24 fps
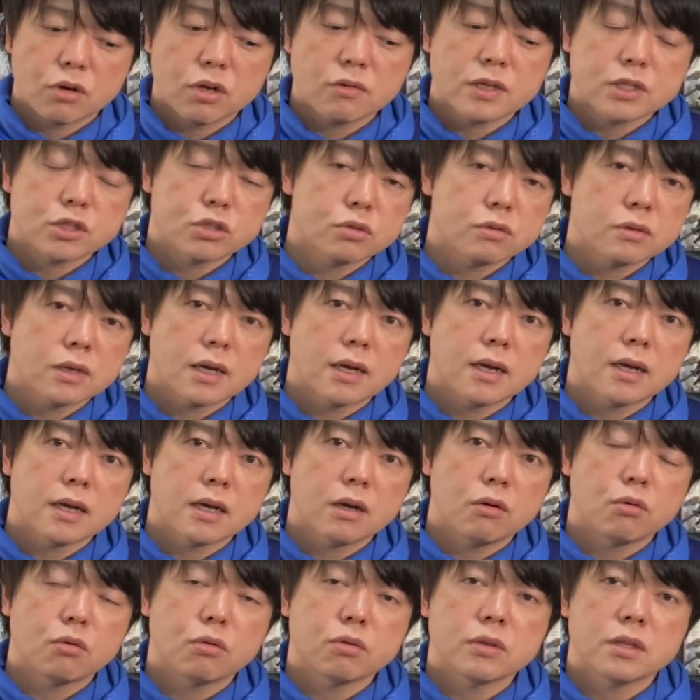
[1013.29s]
これは循環
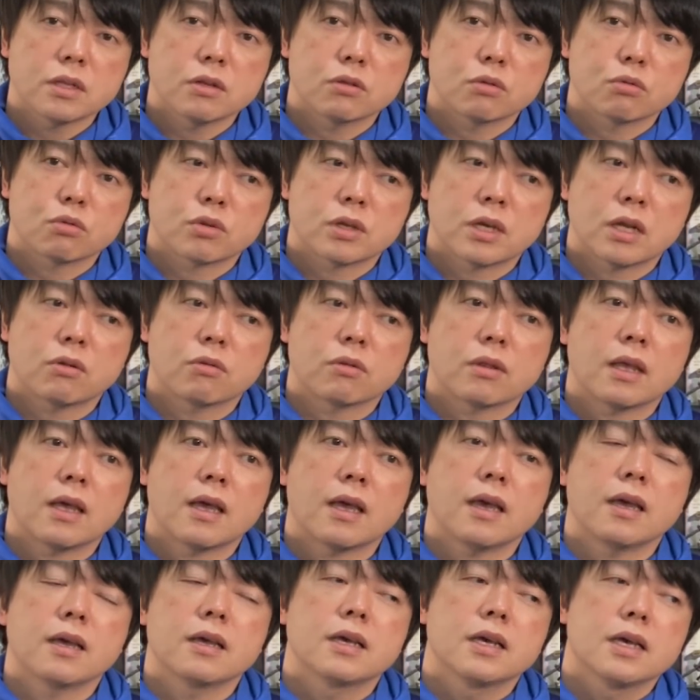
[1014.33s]
が起こっているということなの
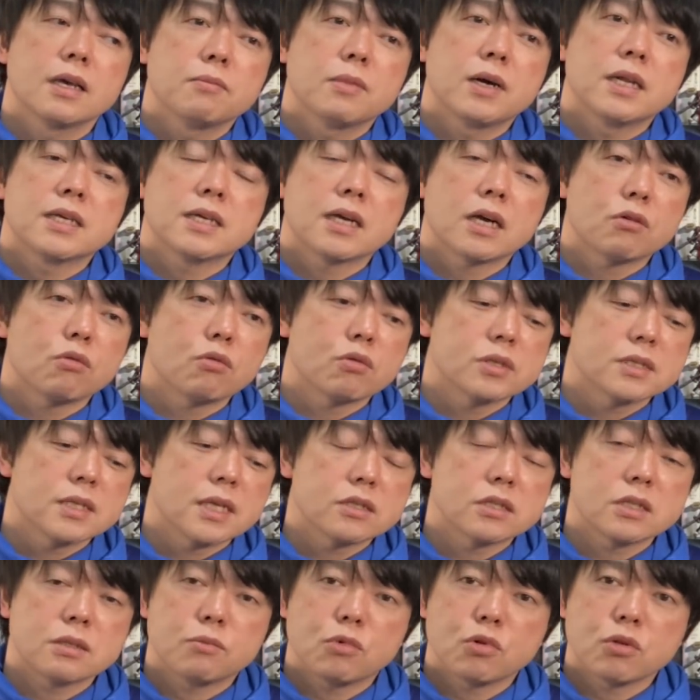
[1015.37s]
で、まあ、利確を
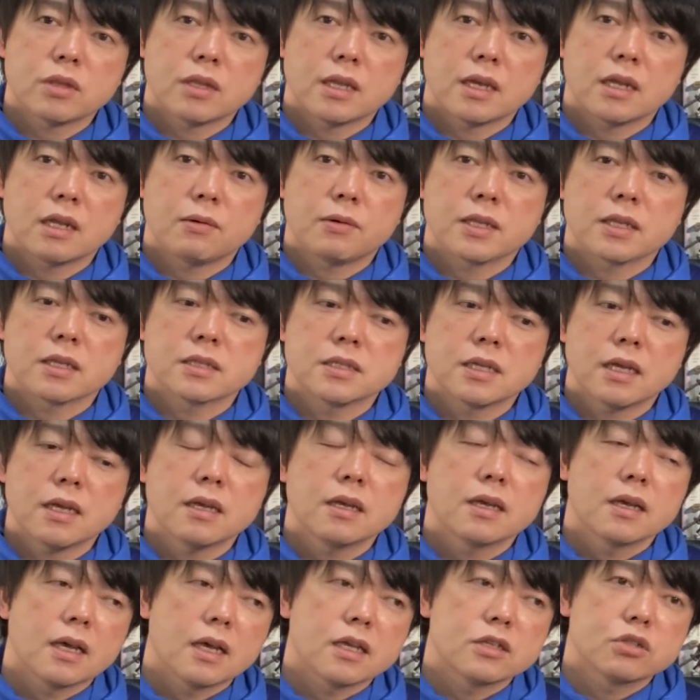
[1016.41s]
せずに持っていればです
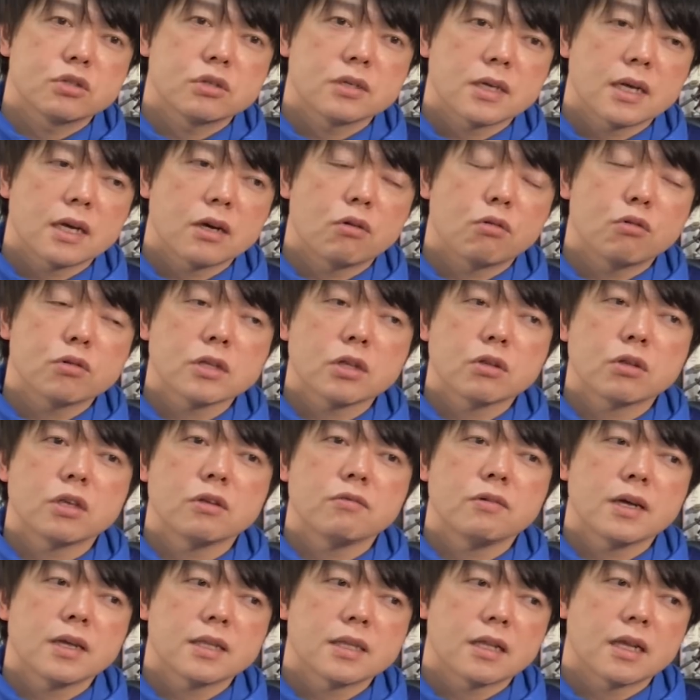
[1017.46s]
ね、え循環が起こった
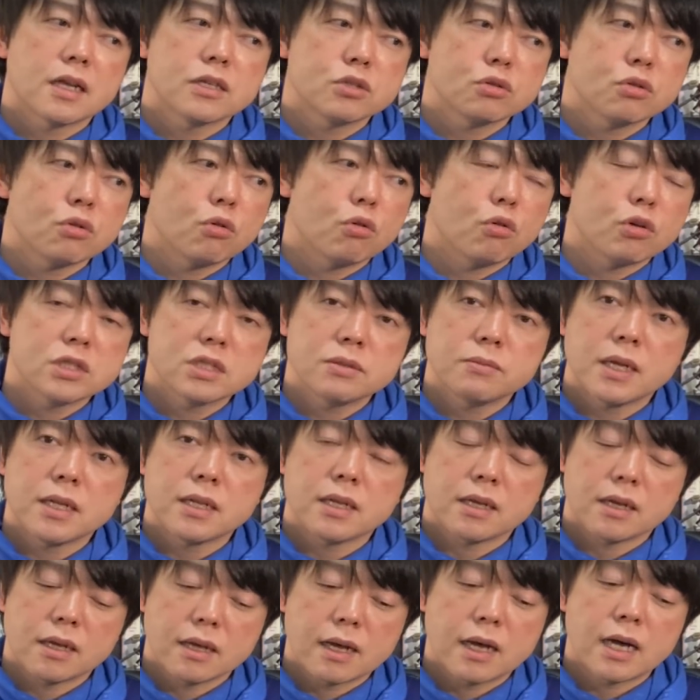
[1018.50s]
時は多少押し目
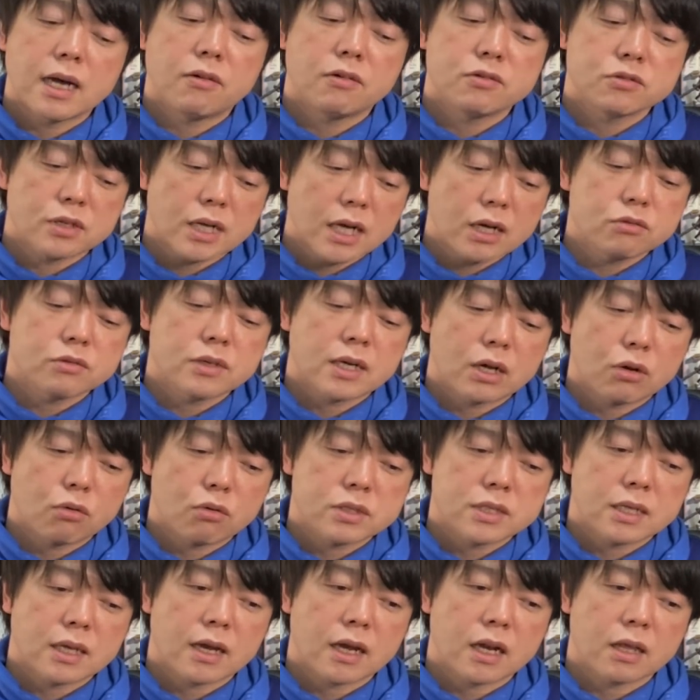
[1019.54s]
に合う合う可
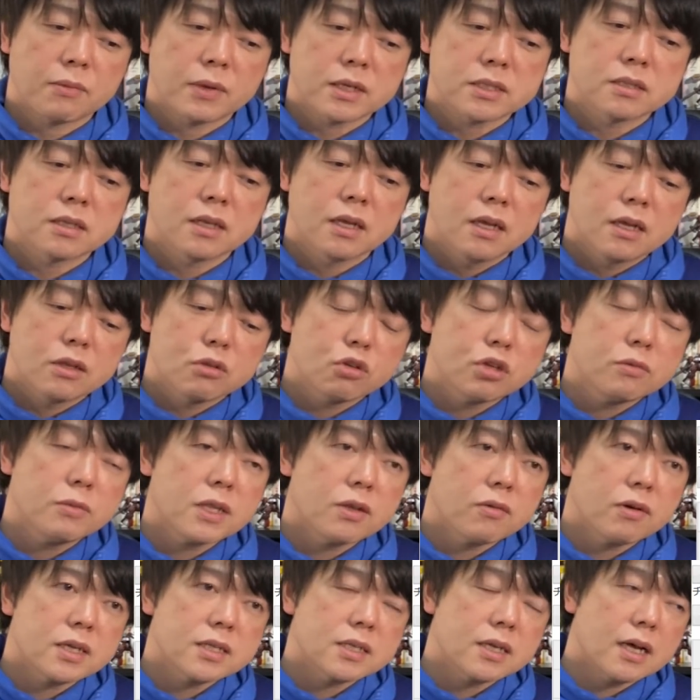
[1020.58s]
能性があります。と今
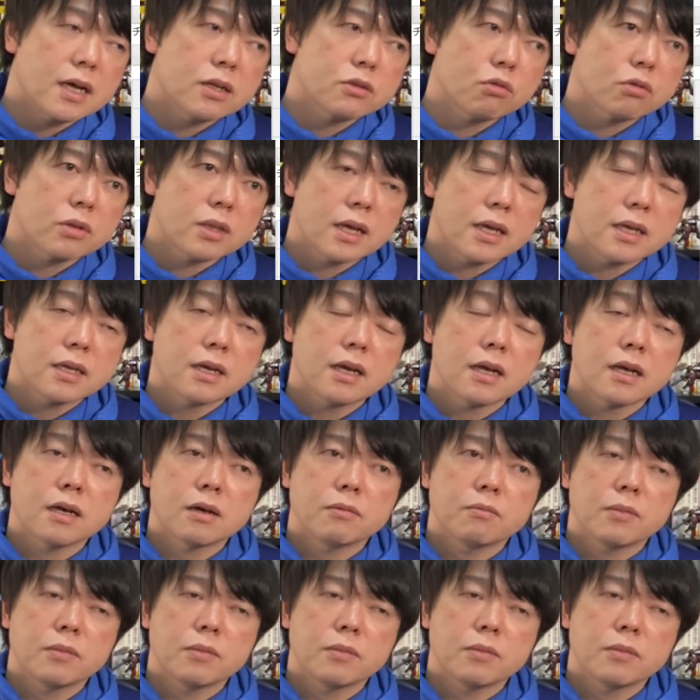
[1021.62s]
では半導体が、